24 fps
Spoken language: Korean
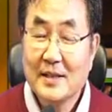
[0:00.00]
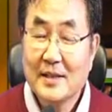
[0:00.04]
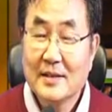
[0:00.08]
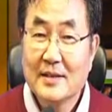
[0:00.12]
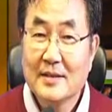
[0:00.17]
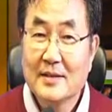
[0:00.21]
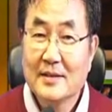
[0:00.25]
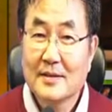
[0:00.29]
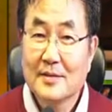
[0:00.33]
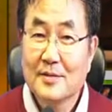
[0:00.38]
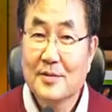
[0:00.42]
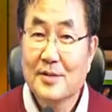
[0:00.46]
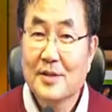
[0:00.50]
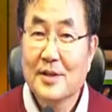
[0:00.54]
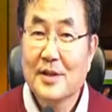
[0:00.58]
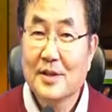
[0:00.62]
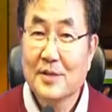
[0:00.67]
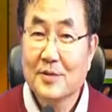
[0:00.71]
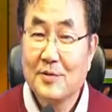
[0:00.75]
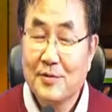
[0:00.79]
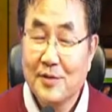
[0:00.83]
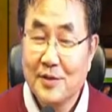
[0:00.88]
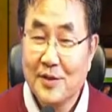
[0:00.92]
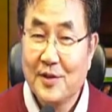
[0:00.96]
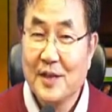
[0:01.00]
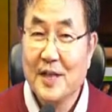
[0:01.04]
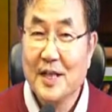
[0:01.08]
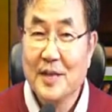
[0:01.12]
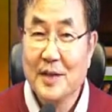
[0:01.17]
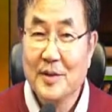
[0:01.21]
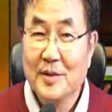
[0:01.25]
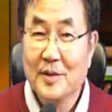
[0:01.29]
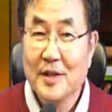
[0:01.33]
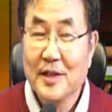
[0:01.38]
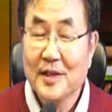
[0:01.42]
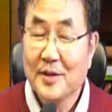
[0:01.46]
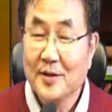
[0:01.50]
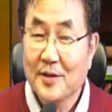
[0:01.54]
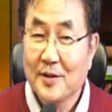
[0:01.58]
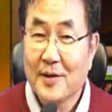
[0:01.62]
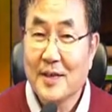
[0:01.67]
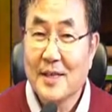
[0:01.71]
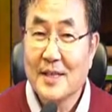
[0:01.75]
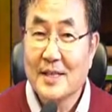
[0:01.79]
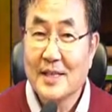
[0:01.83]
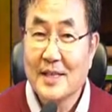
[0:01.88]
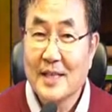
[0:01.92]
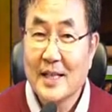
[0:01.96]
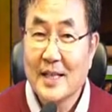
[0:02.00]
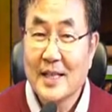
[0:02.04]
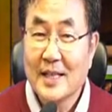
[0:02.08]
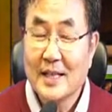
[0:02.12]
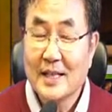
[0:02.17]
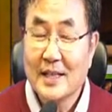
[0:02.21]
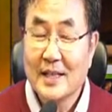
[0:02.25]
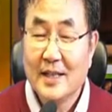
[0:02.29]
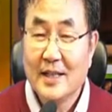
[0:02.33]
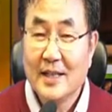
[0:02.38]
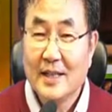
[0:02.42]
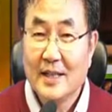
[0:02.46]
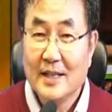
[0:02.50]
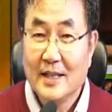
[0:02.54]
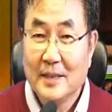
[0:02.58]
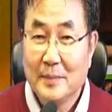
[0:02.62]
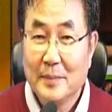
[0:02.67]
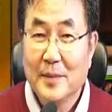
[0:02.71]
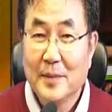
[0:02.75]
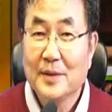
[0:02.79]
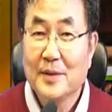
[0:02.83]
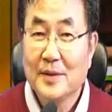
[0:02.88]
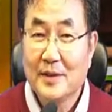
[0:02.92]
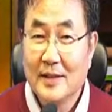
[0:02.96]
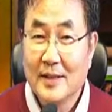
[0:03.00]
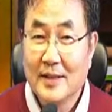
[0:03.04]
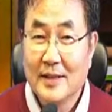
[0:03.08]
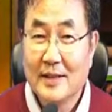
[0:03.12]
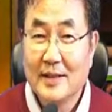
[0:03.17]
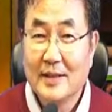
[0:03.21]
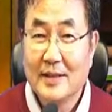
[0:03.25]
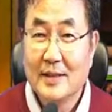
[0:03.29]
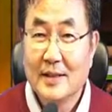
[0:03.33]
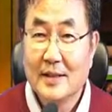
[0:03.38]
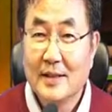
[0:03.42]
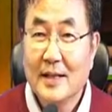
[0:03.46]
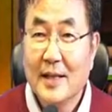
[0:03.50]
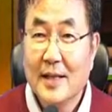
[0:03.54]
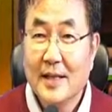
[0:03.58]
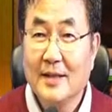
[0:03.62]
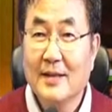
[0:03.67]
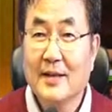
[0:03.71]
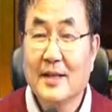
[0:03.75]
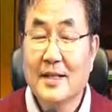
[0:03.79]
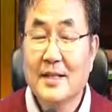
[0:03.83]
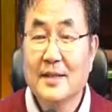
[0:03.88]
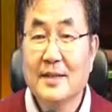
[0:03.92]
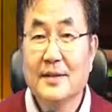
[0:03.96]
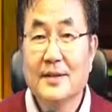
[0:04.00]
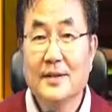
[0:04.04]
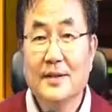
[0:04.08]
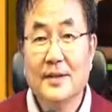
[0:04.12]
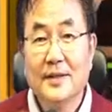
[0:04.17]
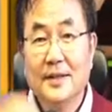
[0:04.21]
그것을 구체적 구현하기 위한 여러 가지의 이 버틀렉들을 해결해서